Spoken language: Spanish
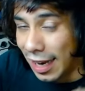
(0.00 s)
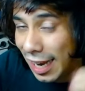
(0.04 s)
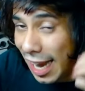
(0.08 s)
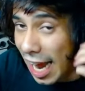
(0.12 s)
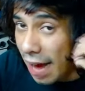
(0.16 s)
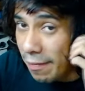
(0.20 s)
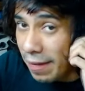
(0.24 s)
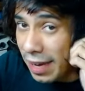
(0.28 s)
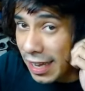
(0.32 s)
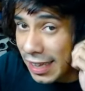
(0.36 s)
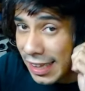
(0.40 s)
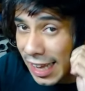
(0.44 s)

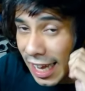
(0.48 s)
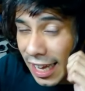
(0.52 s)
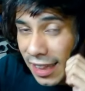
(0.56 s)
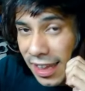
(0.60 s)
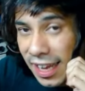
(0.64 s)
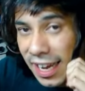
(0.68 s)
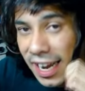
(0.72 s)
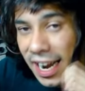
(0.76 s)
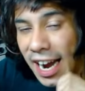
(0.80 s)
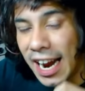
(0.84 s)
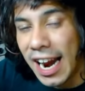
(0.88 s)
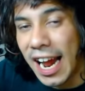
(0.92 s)
La meta es
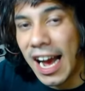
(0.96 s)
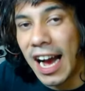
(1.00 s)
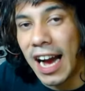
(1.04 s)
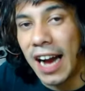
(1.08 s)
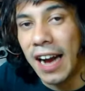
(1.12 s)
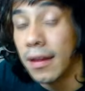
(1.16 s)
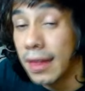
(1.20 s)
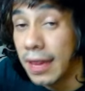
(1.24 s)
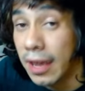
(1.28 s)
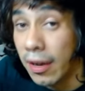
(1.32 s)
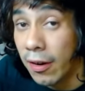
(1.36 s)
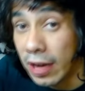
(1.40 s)
llegar
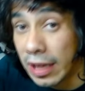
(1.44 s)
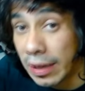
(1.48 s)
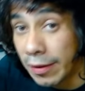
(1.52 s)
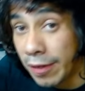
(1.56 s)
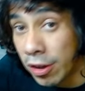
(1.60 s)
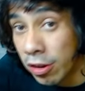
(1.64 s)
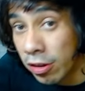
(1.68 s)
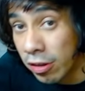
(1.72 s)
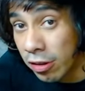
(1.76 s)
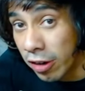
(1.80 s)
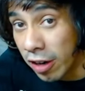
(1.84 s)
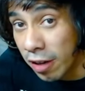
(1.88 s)
a 50
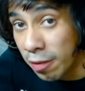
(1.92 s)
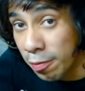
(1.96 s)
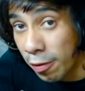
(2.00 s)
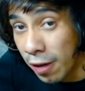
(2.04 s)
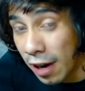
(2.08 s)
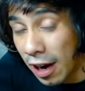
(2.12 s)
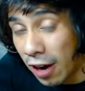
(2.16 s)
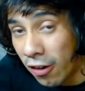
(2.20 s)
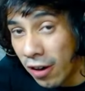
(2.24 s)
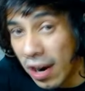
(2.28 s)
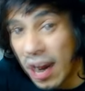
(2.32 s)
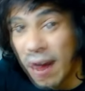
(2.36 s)
mil tutores
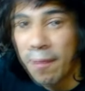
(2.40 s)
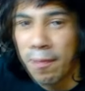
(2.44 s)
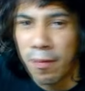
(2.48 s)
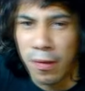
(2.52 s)
por ahora,